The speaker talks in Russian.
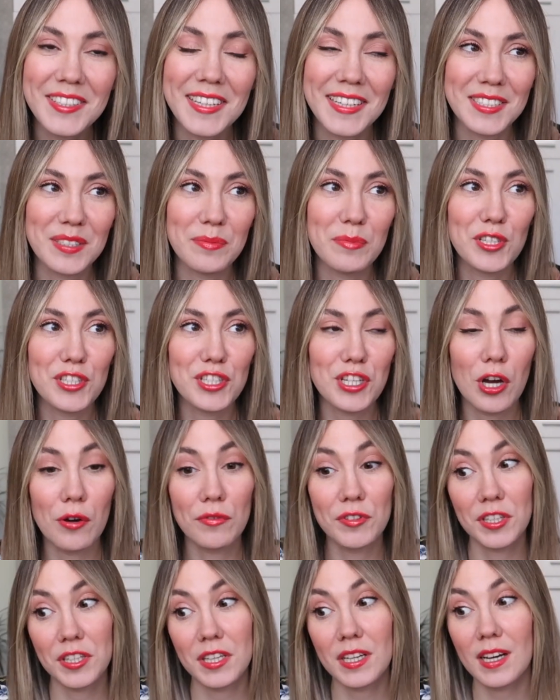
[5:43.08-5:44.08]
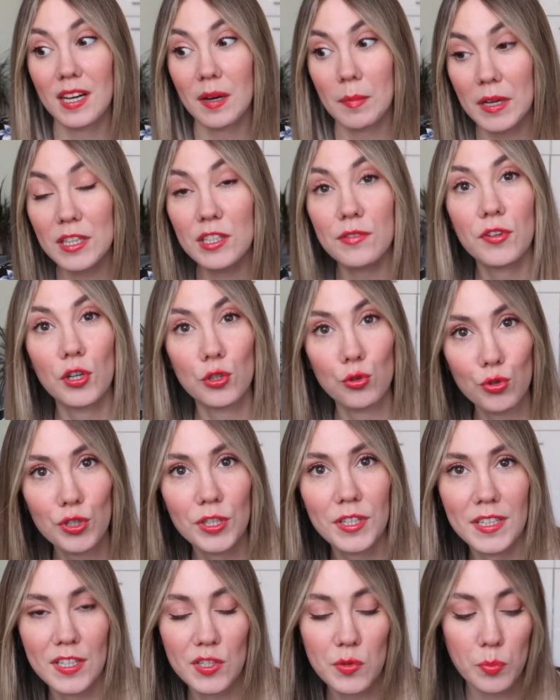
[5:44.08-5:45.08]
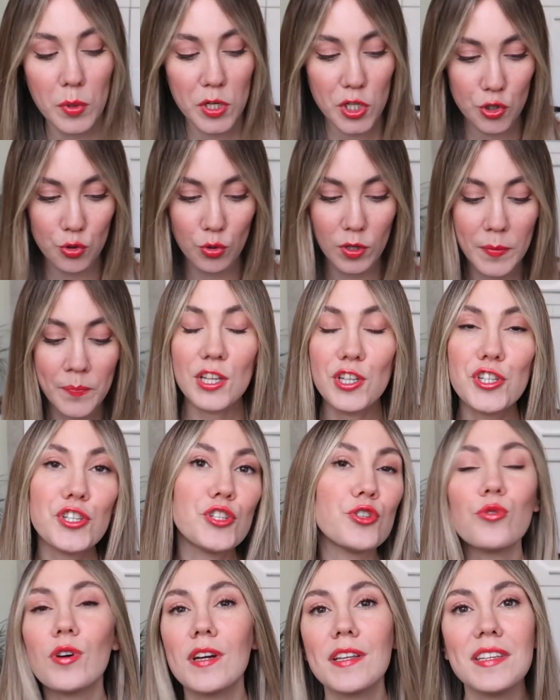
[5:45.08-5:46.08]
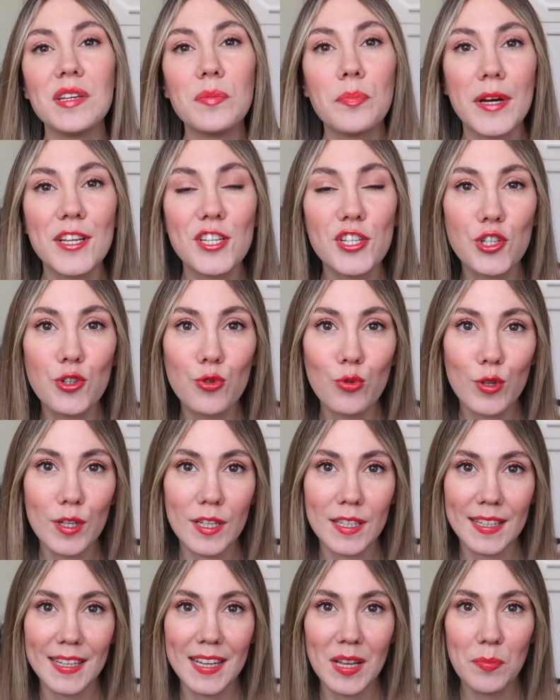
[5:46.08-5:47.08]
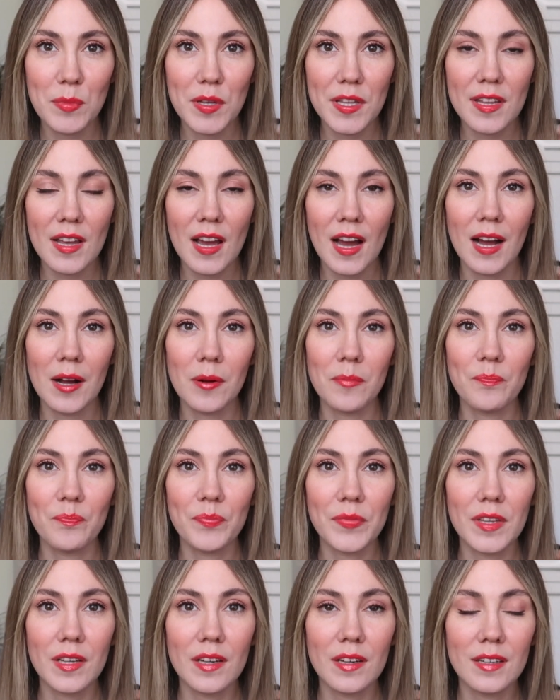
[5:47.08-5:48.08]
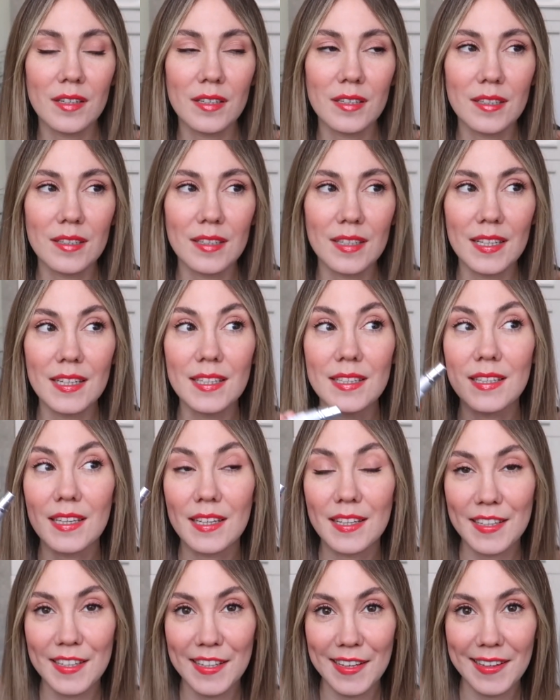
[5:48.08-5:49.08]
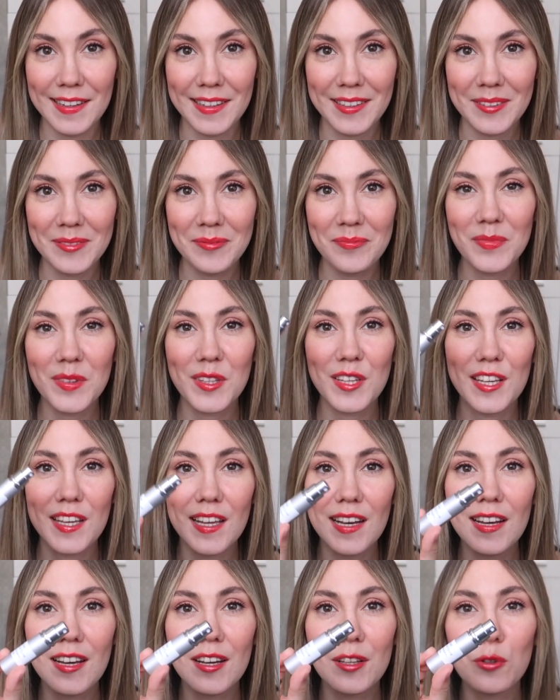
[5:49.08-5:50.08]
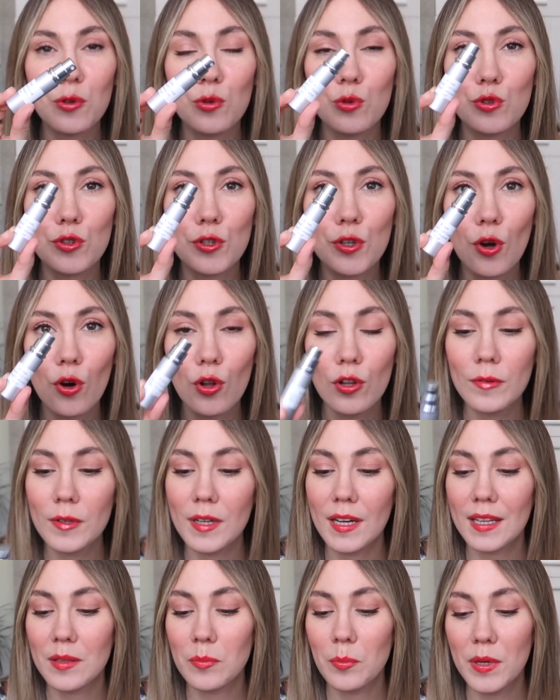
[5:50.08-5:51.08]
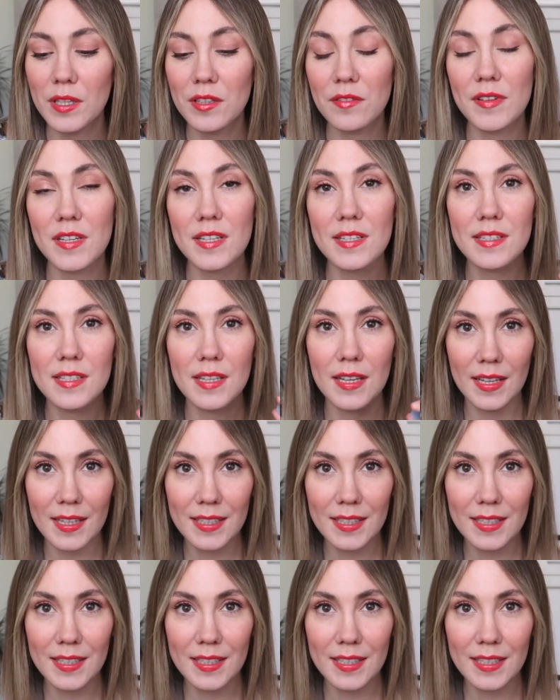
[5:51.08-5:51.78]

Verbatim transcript: я замечаю в таких ароматах, в которых есть почули. Еще одни почули для меня э, это Киллиан. Киллиан Good Girl Gunbad версия